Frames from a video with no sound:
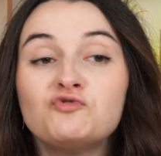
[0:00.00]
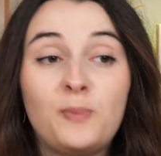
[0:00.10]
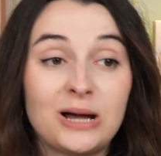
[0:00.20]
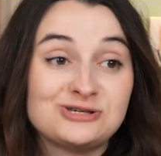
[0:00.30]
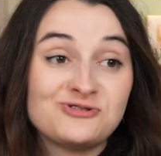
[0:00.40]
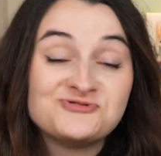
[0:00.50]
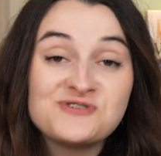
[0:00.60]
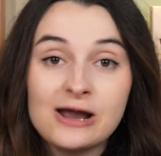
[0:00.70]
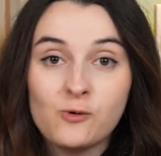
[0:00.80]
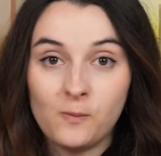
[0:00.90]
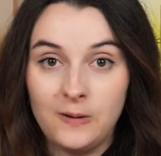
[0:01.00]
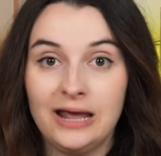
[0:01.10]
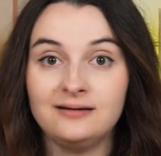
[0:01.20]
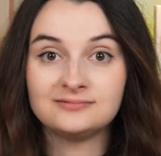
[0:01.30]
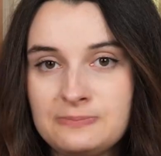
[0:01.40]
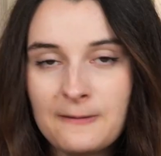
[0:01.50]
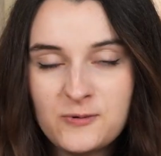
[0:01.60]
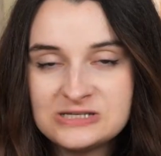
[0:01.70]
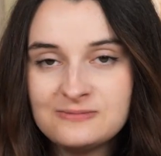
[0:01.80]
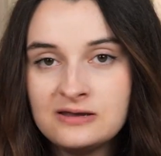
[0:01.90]
ou vous partiez en courir complet, c'est
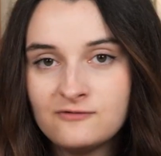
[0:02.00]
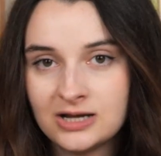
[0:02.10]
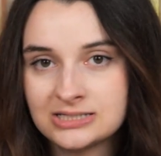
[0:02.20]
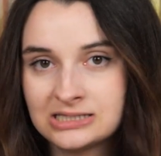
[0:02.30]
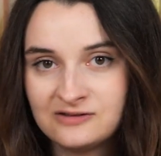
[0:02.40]
pas possible qu'il vous laisse